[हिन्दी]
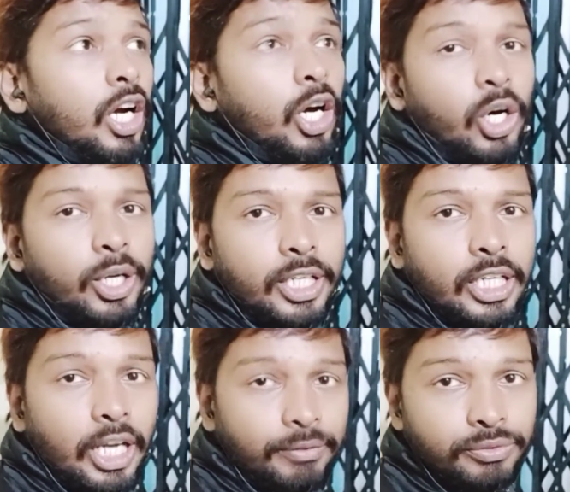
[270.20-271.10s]
और
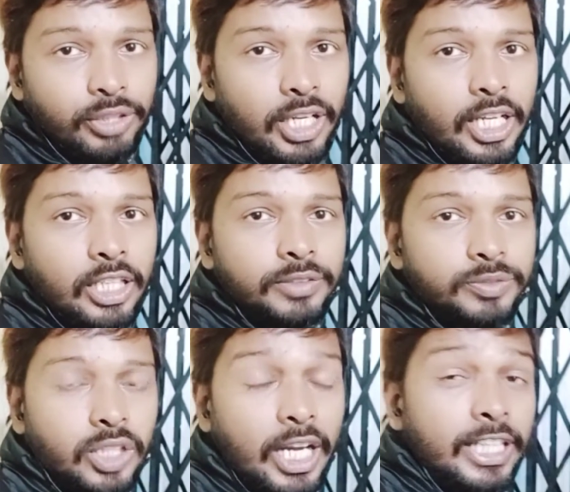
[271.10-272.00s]
अभी फ़िलहाल
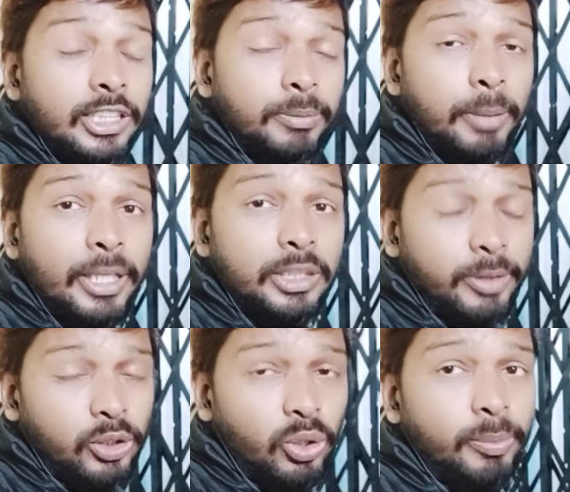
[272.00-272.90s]
आई के पास
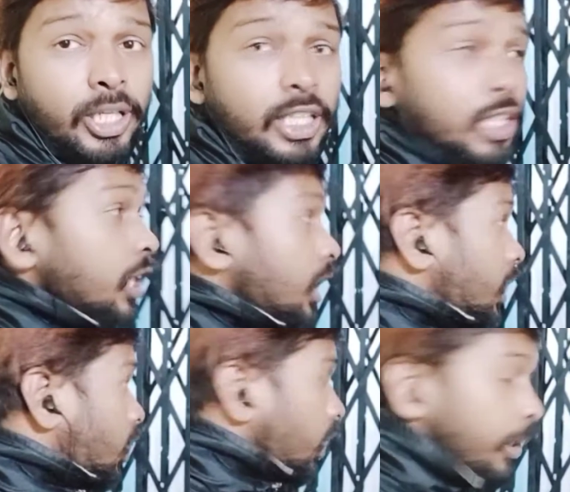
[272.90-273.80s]
में शौरमा है
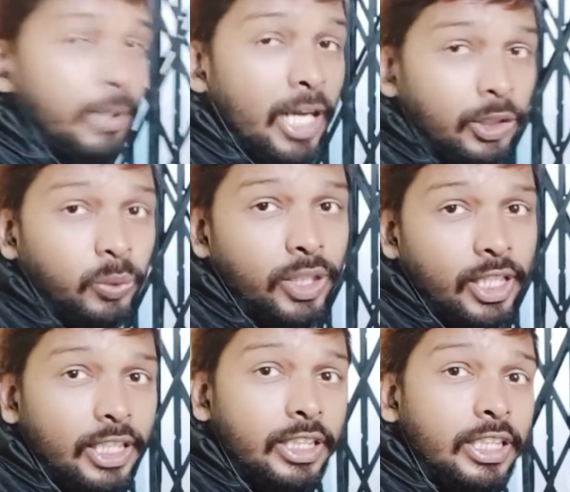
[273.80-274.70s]
और लिफ्ट आ चुका
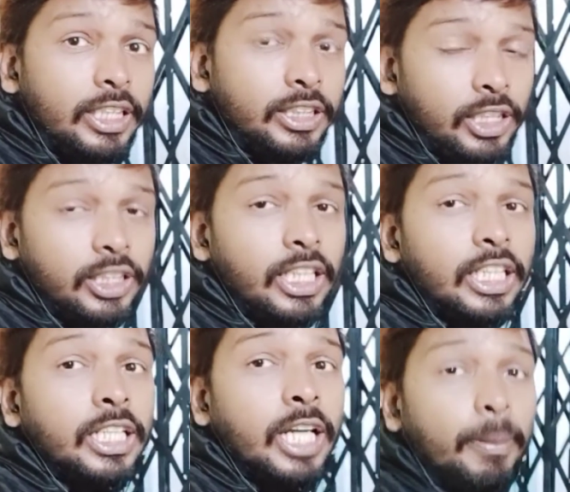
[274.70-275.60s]
है चलते
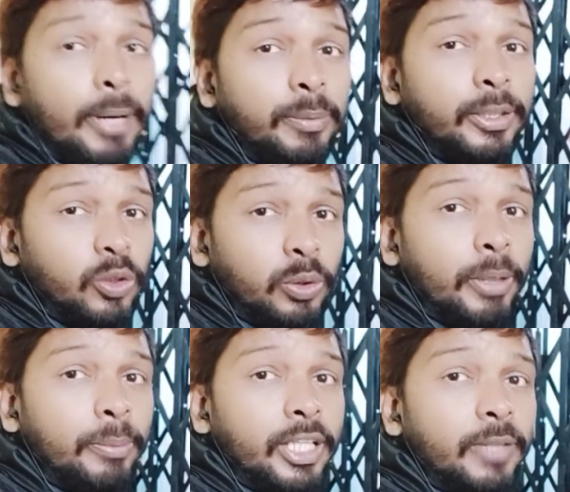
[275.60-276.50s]
हैं अपार्टमेंट के
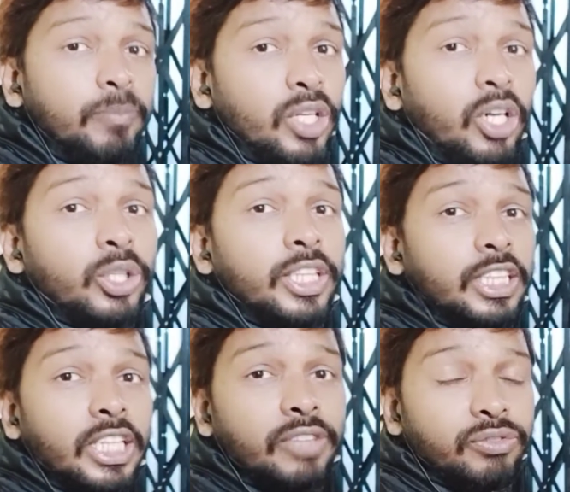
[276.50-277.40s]
ऊपर में और
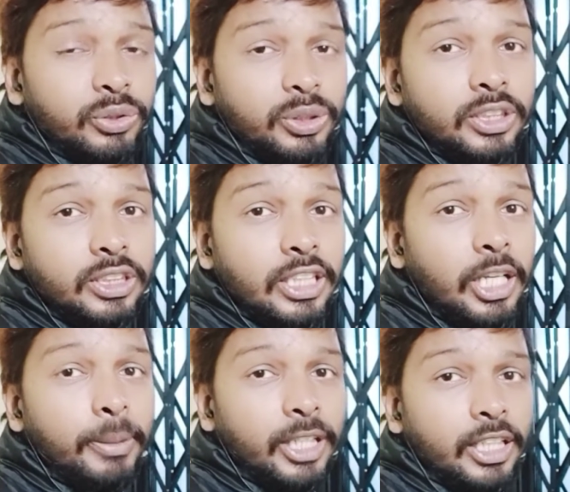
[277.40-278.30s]
देते हैं फूड
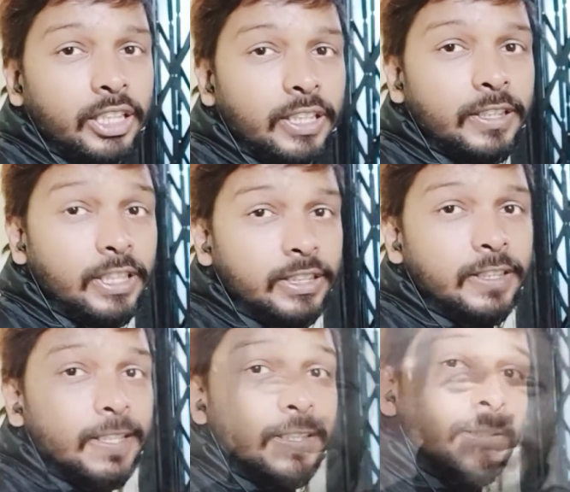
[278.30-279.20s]
डिलीवर करते हैं जल्दी से
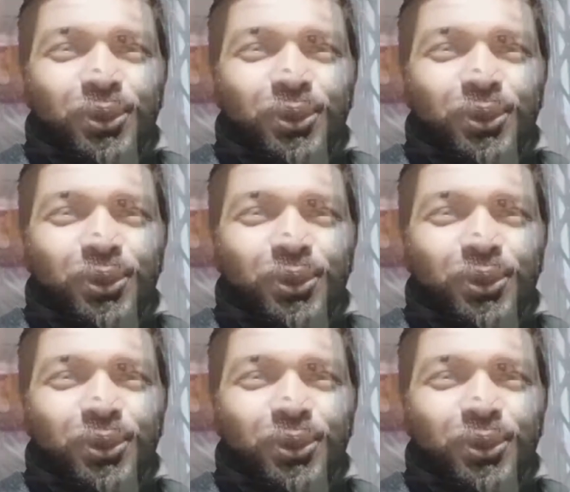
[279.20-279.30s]
जल्दी